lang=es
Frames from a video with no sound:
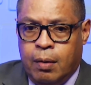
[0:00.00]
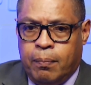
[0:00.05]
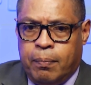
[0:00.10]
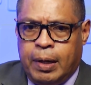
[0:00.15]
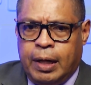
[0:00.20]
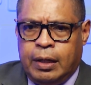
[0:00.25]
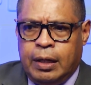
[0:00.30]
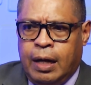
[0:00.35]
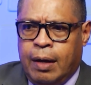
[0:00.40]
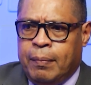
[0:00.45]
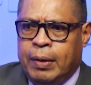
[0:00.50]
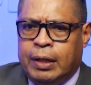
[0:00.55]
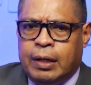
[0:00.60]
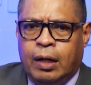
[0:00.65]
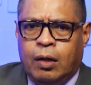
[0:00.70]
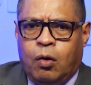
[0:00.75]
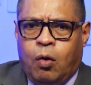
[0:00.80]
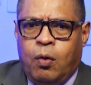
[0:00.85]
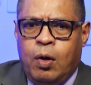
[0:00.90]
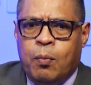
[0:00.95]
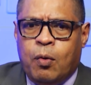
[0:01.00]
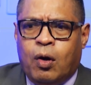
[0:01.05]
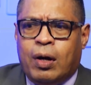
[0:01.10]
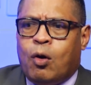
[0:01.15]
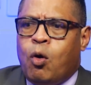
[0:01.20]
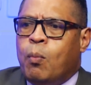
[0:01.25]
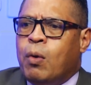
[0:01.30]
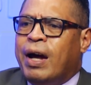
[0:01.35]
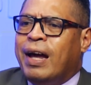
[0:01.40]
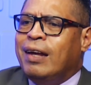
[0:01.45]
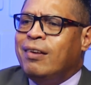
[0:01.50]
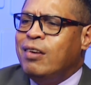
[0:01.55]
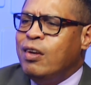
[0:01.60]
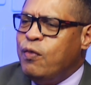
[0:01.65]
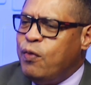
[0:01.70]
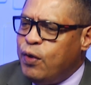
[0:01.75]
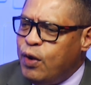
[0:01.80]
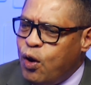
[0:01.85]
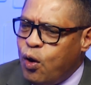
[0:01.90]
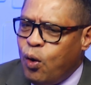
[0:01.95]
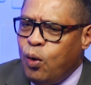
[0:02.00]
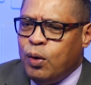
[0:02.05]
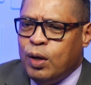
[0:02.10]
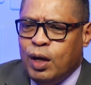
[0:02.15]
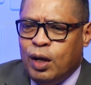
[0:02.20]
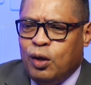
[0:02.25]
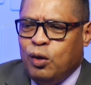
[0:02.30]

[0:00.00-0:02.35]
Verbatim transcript: prácticamente lo vimos como que chifió,